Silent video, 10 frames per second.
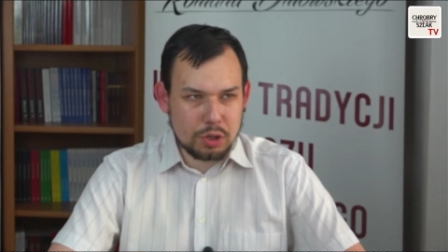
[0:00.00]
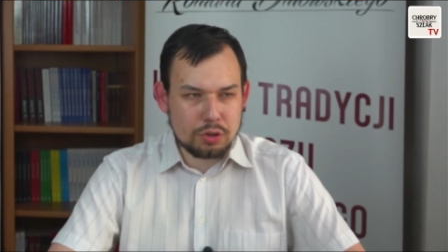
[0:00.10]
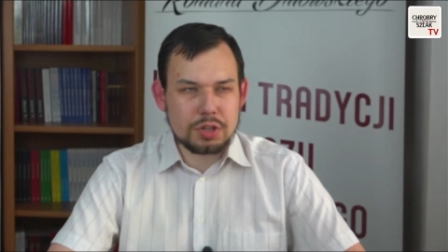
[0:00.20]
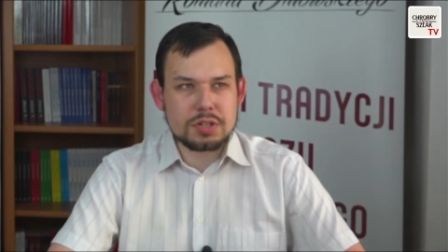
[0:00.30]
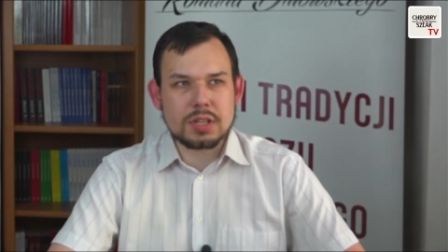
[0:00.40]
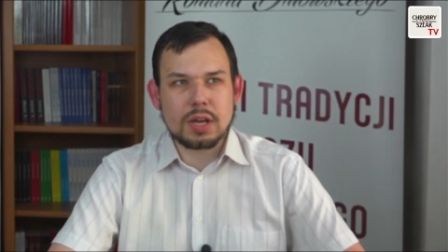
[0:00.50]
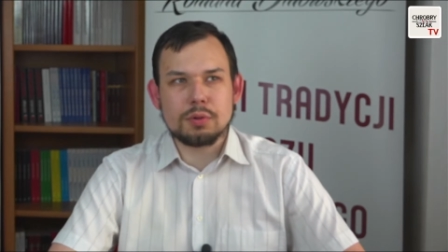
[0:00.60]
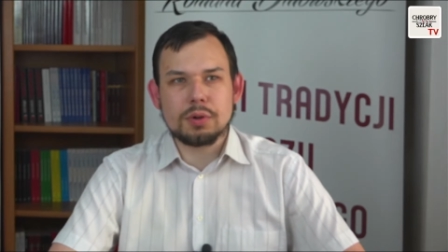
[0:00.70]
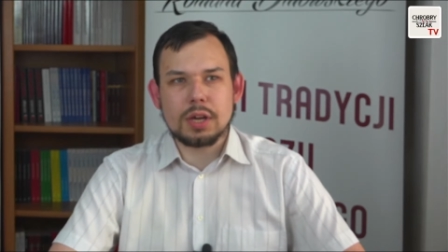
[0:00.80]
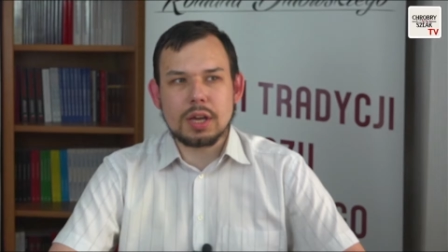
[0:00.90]
I to nie
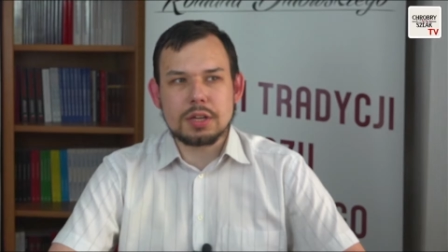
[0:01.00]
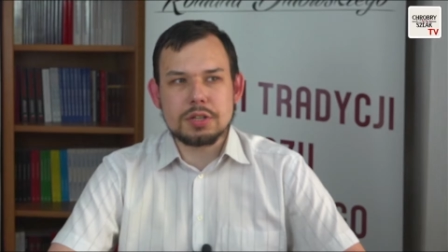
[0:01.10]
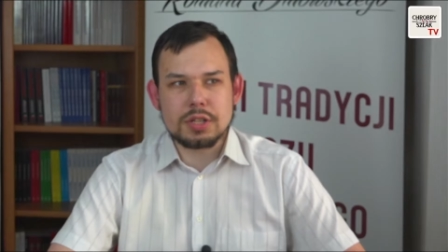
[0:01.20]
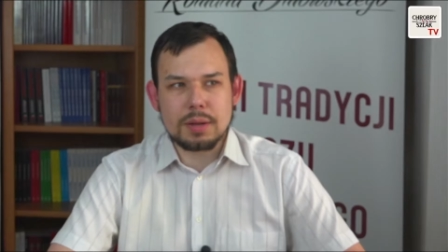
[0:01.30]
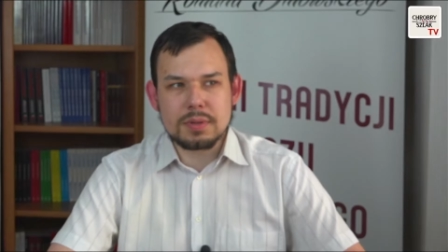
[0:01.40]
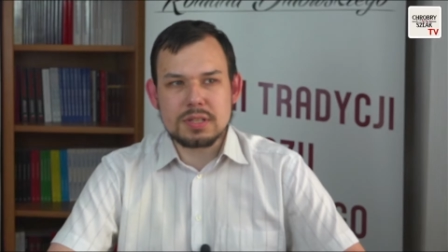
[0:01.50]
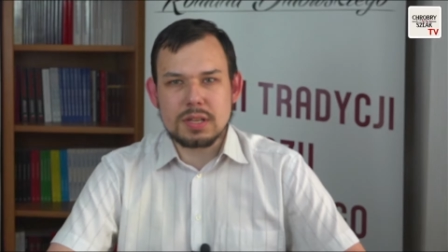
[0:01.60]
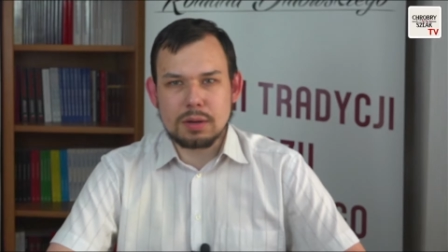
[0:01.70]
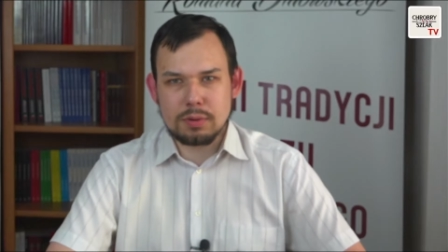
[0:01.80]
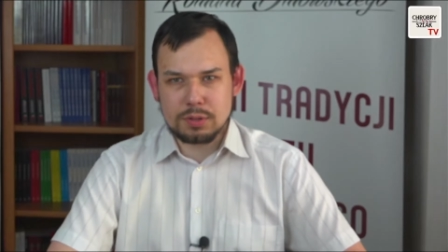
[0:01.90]
strajkuje jakiś tam
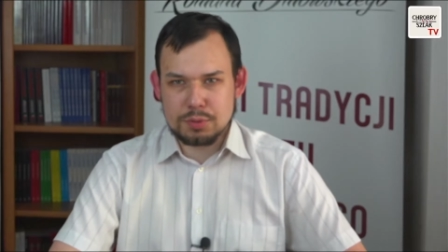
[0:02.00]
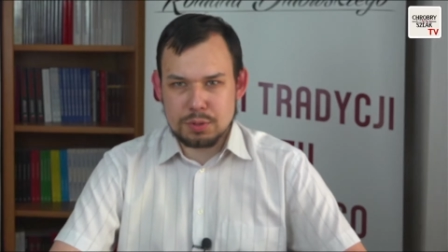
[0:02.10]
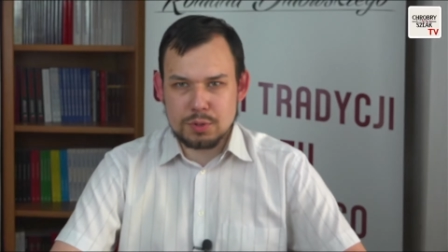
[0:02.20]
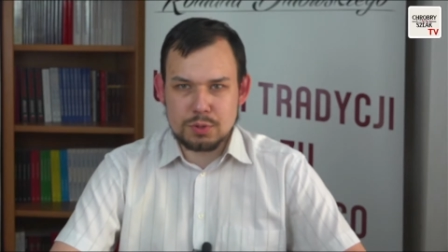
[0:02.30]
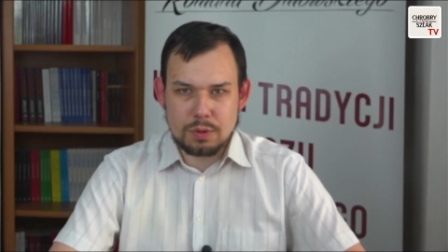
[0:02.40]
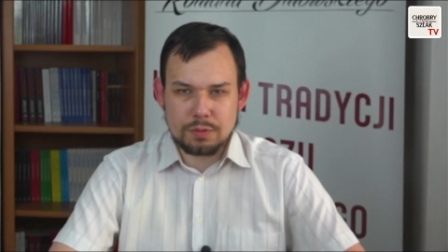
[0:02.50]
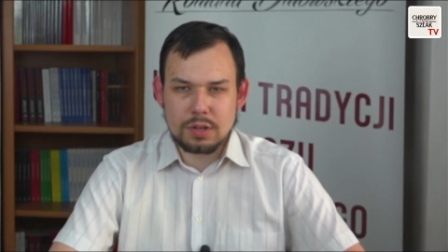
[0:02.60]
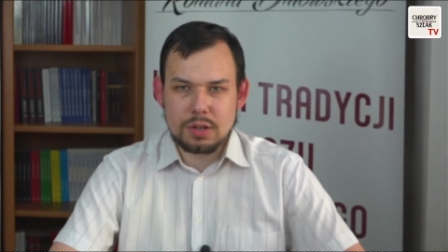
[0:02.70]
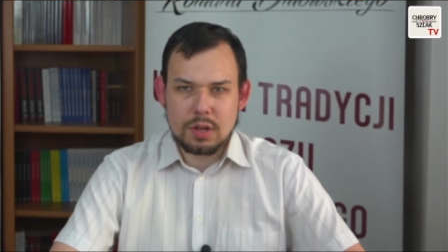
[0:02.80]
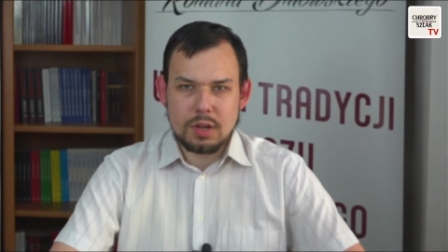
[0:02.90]
zakład przemysłowy.